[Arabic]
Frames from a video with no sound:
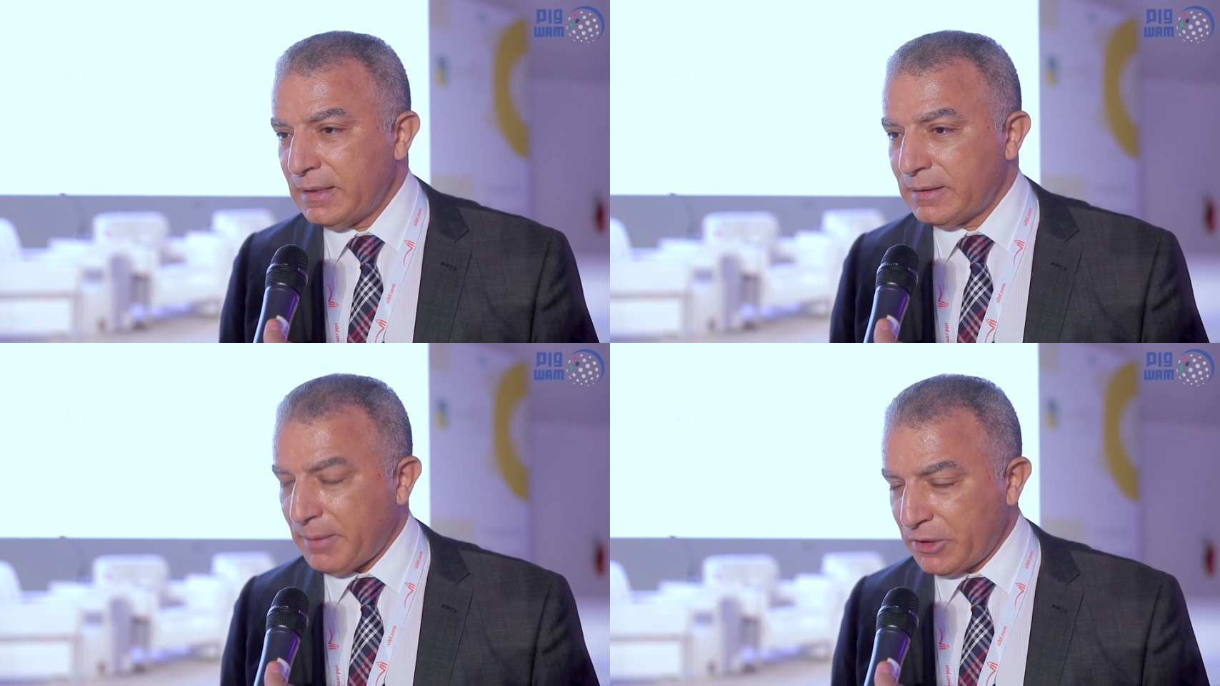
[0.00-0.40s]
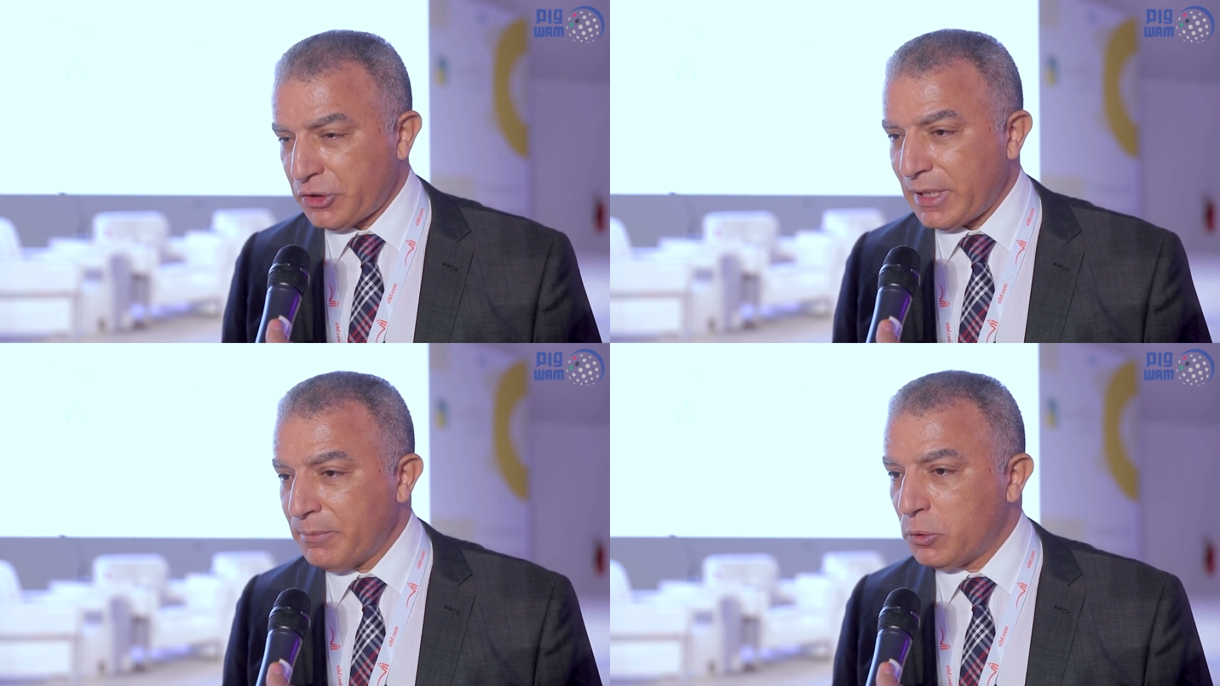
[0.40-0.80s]
طبعا
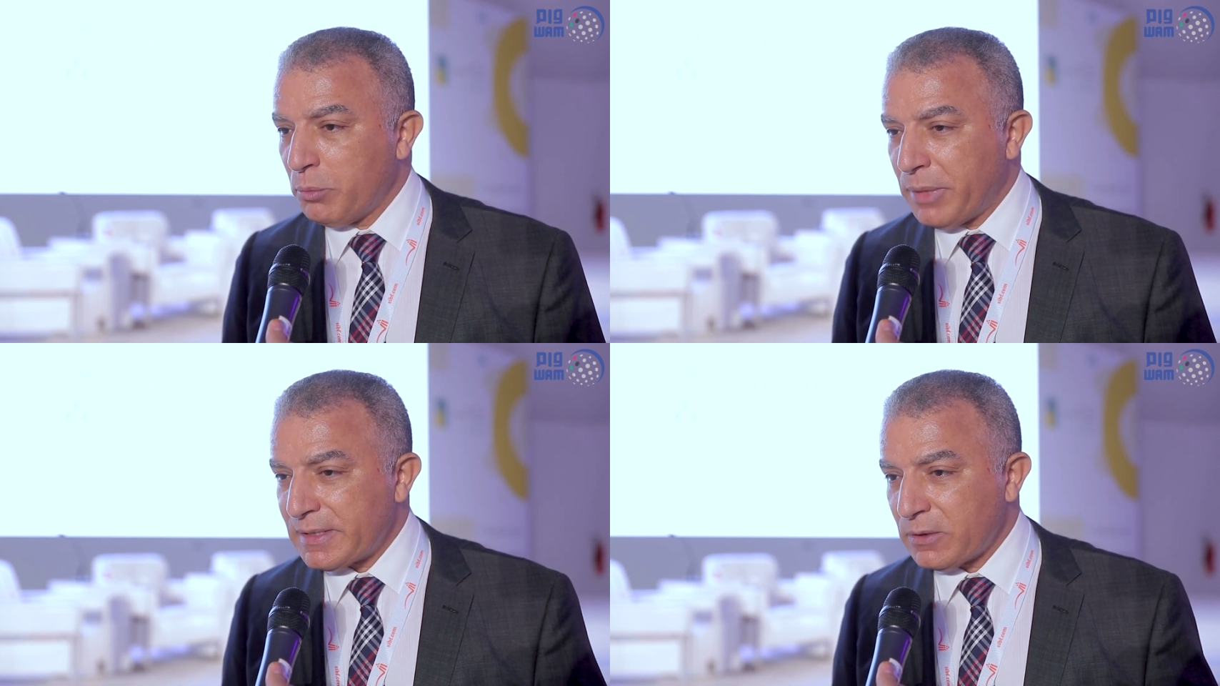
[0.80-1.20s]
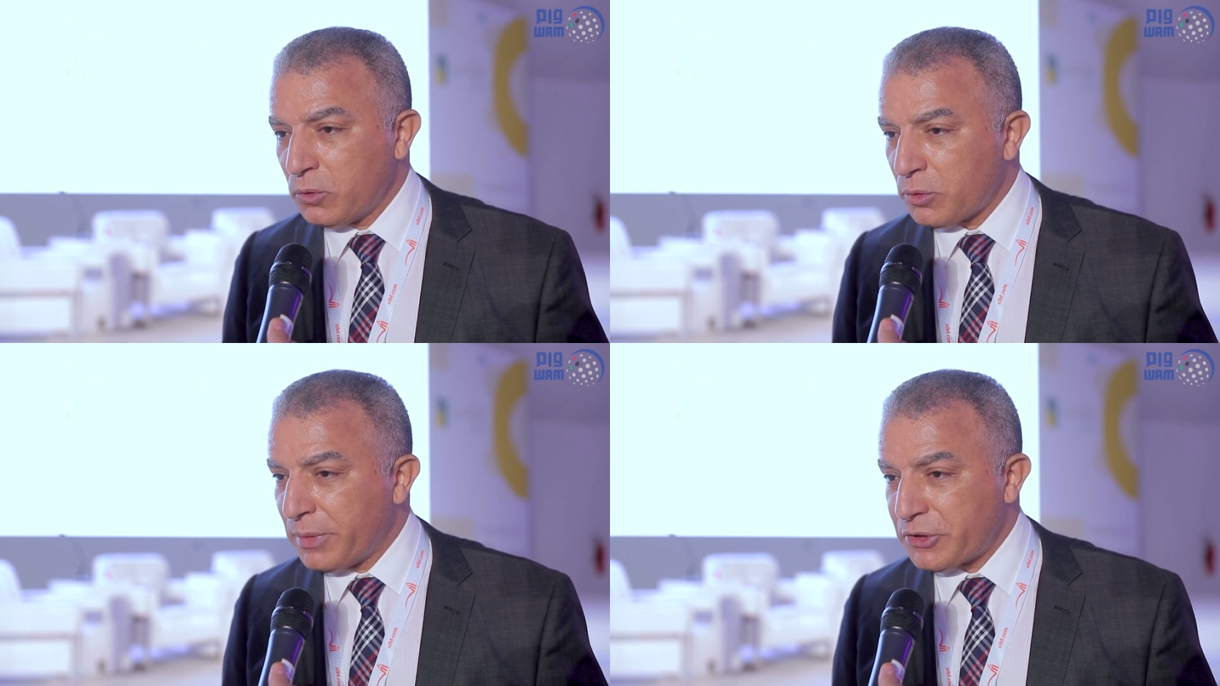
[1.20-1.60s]
الشرق بتقوم بهذا
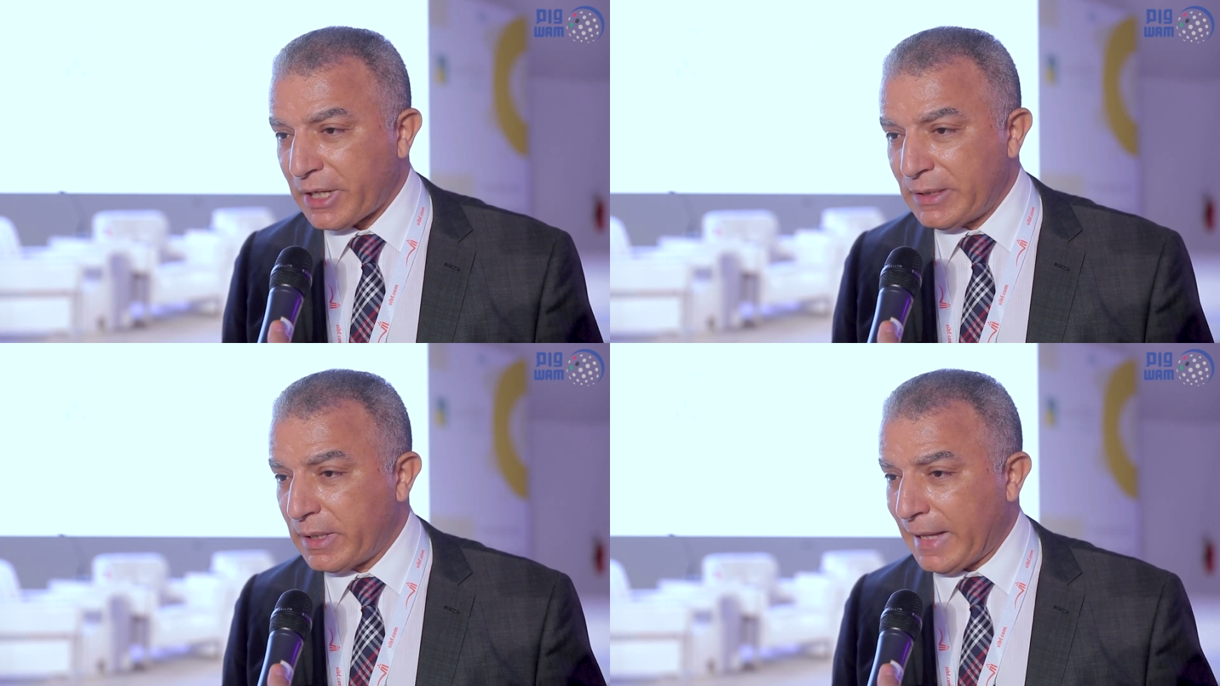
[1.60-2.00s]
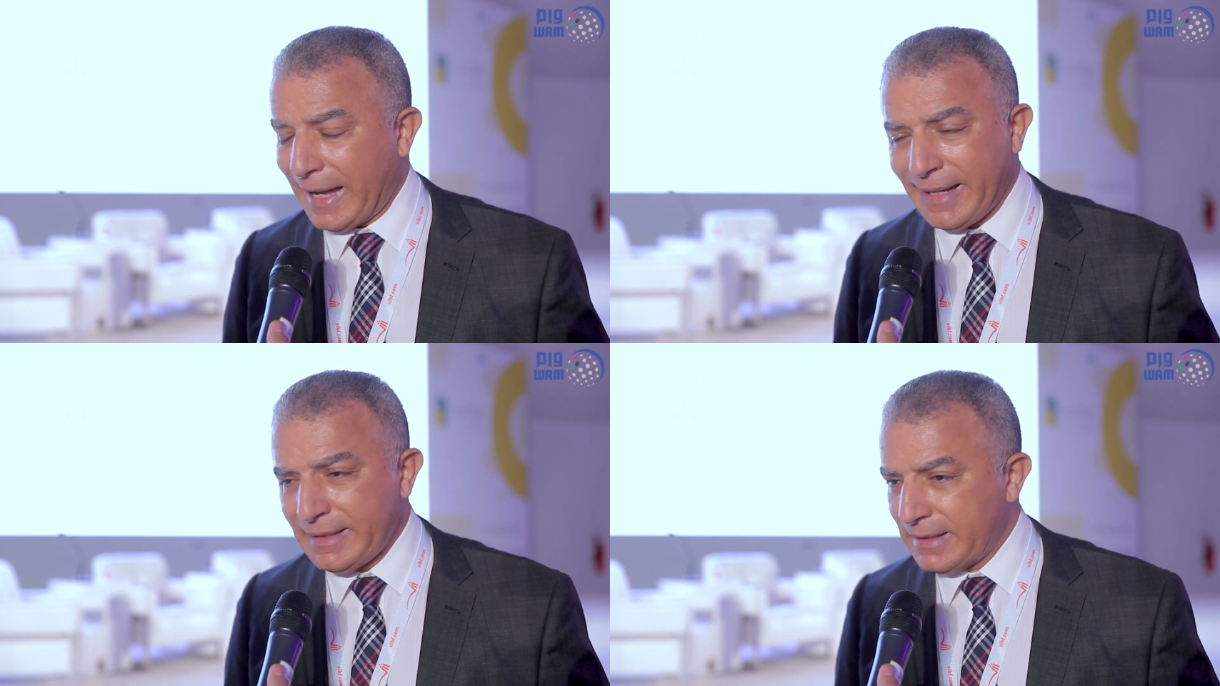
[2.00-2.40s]
الدور بشكل
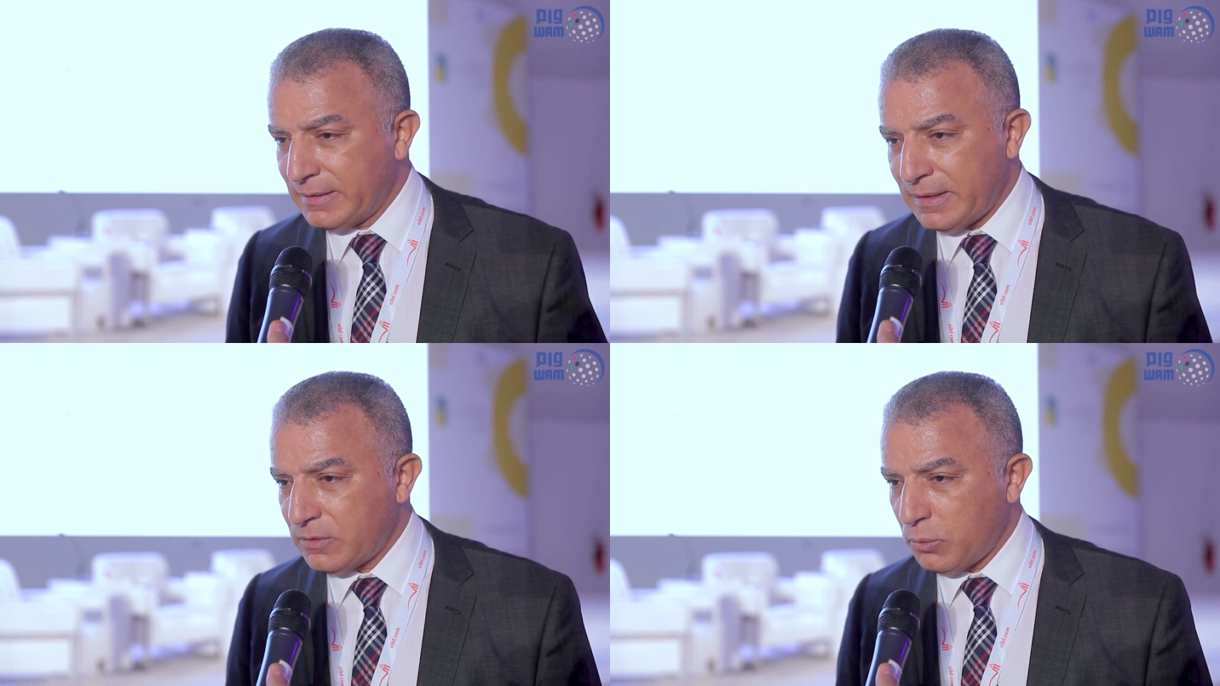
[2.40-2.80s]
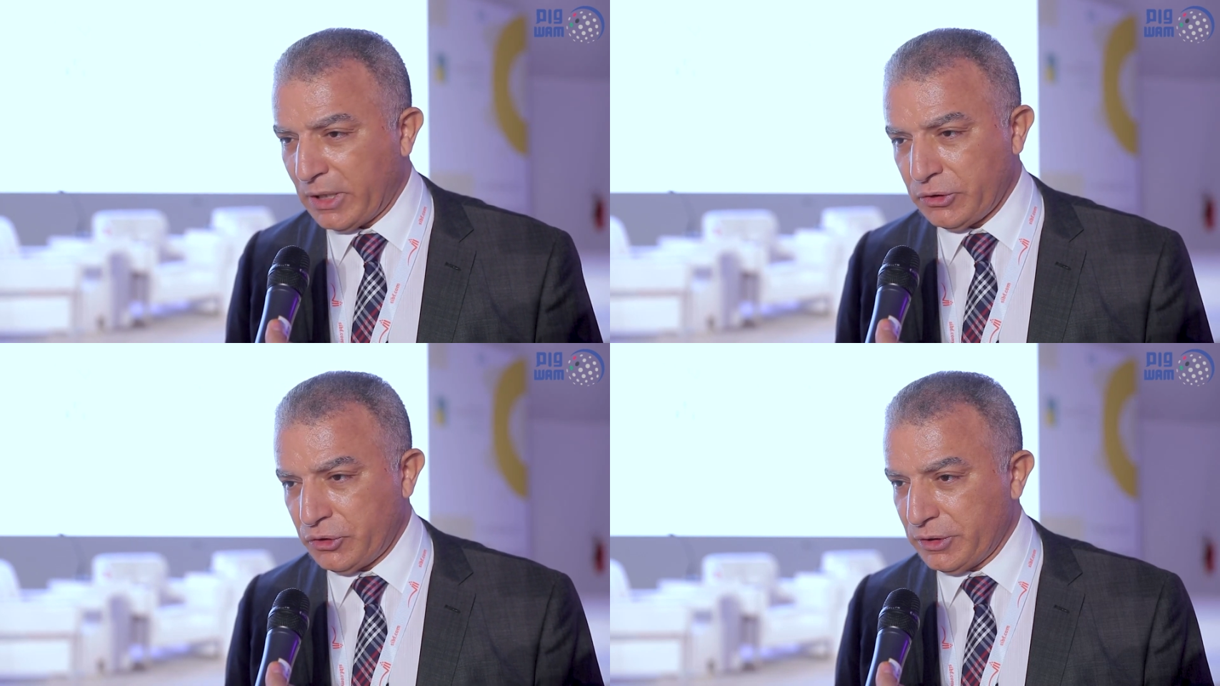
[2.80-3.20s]
عالي جدا
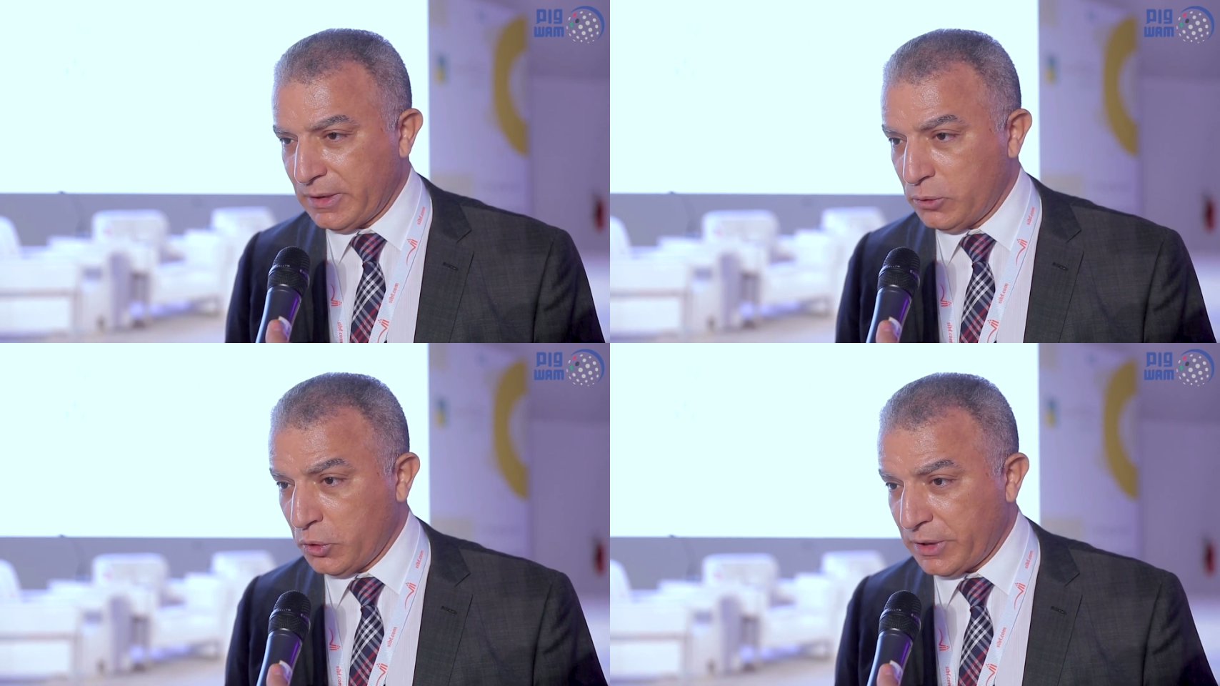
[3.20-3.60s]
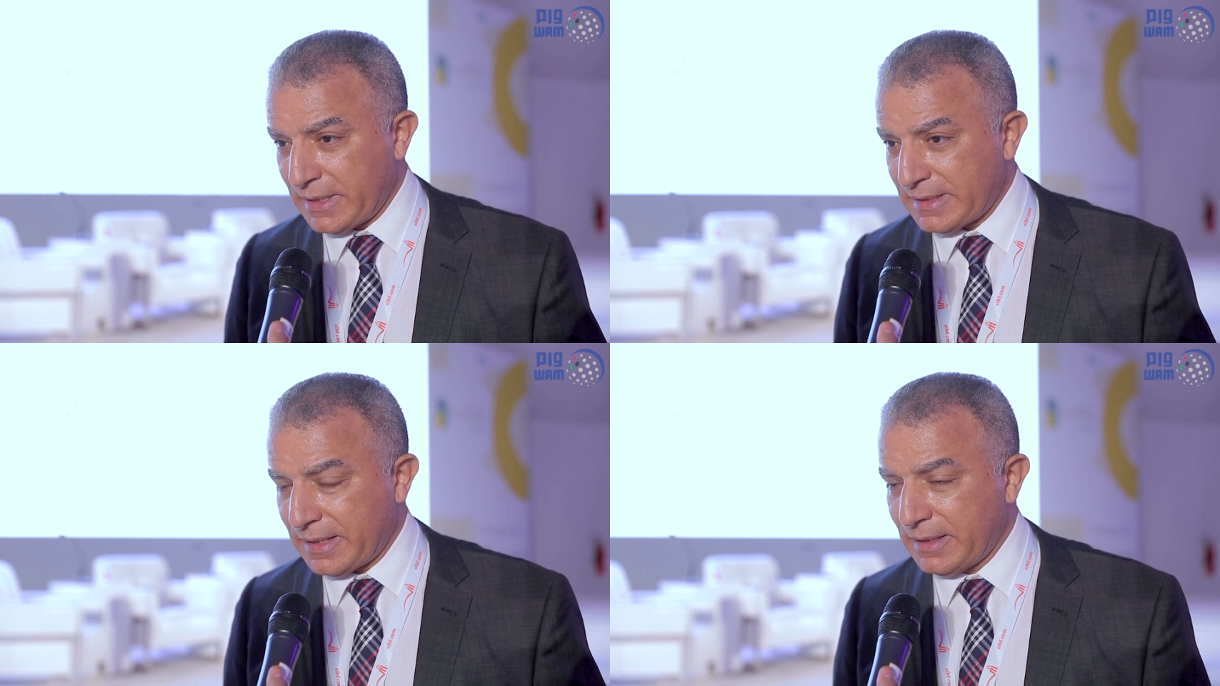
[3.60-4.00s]
محدش يقدر ينكر
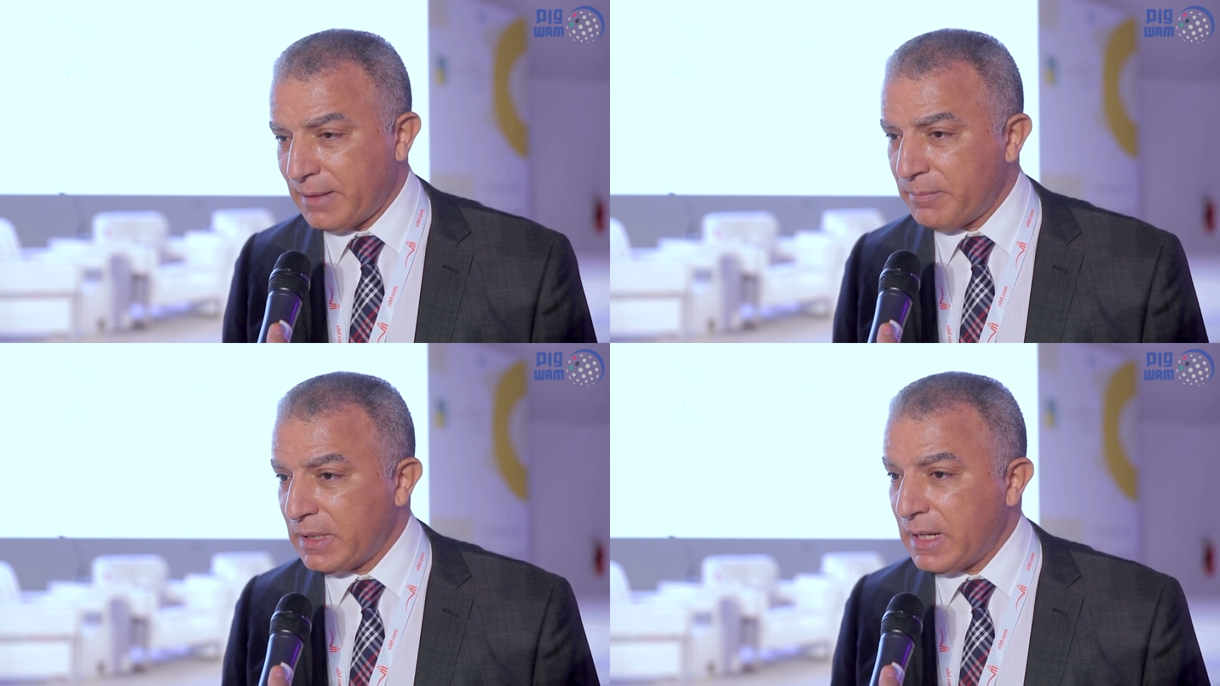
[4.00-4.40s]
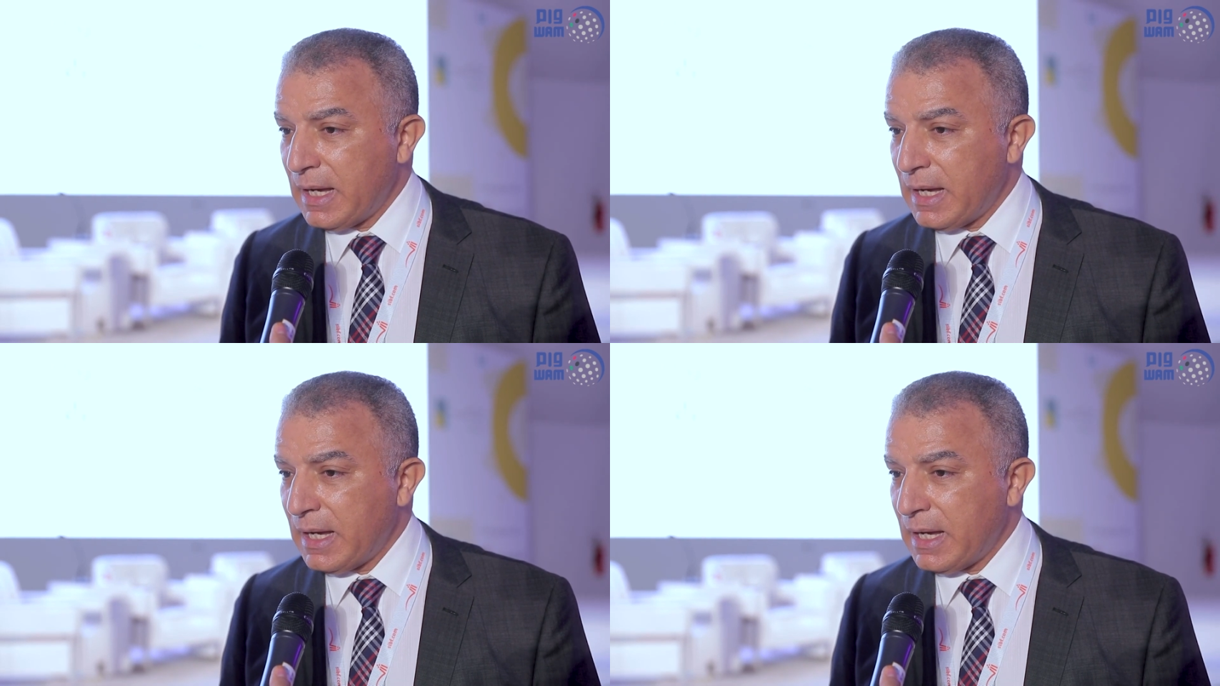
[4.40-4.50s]
هذا الكلام